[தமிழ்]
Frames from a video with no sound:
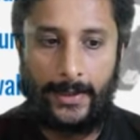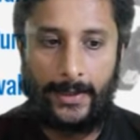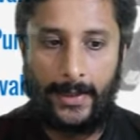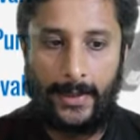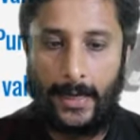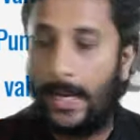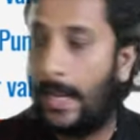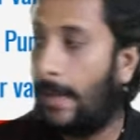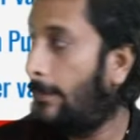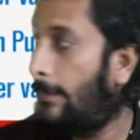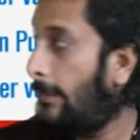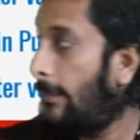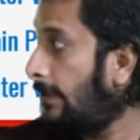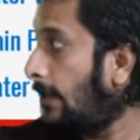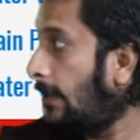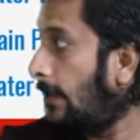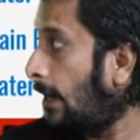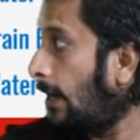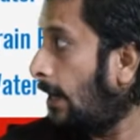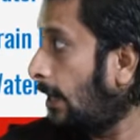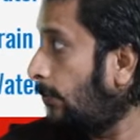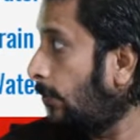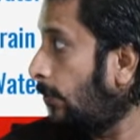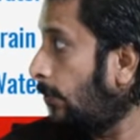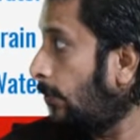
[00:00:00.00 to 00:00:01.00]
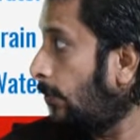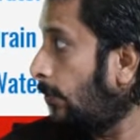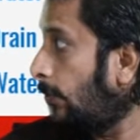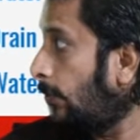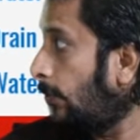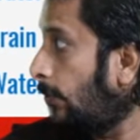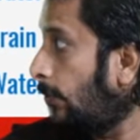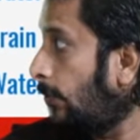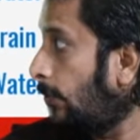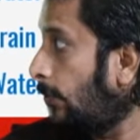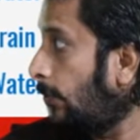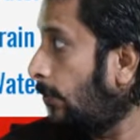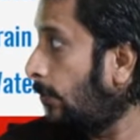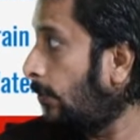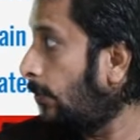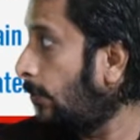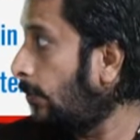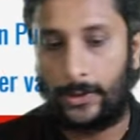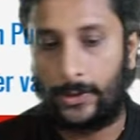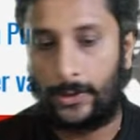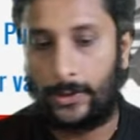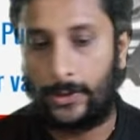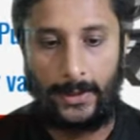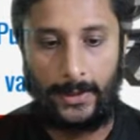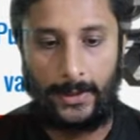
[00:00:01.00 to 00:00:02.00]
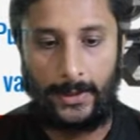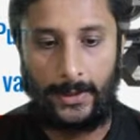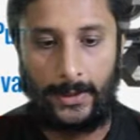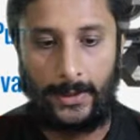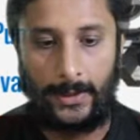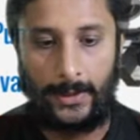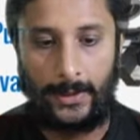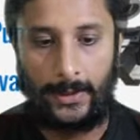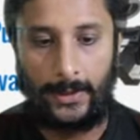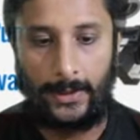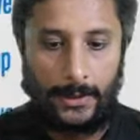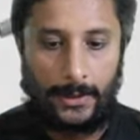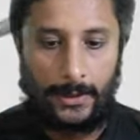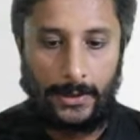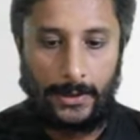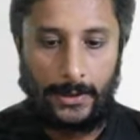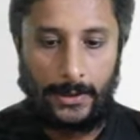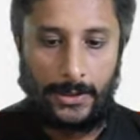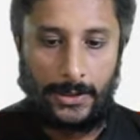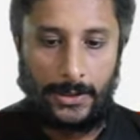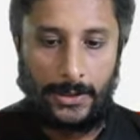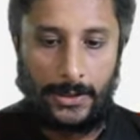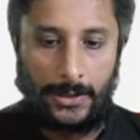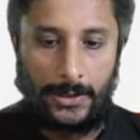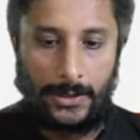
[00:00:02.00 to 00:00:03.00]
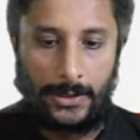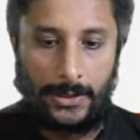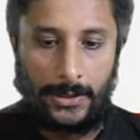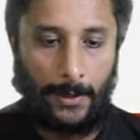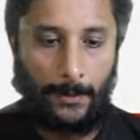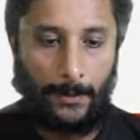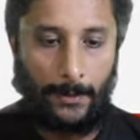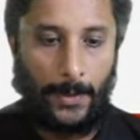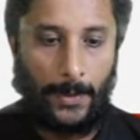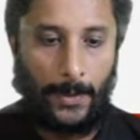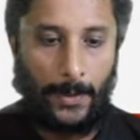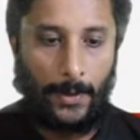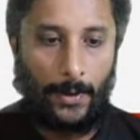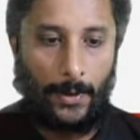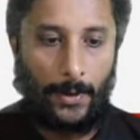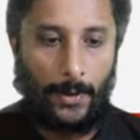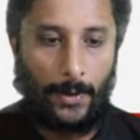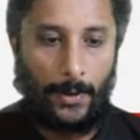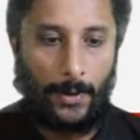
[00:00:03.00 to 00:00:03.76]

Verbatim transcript: எல்லாமே இந்த ஹார்ட்வேர் டிசைனில் கனெக்டாக இருக்குங்க சரிங்களா ஓகேவா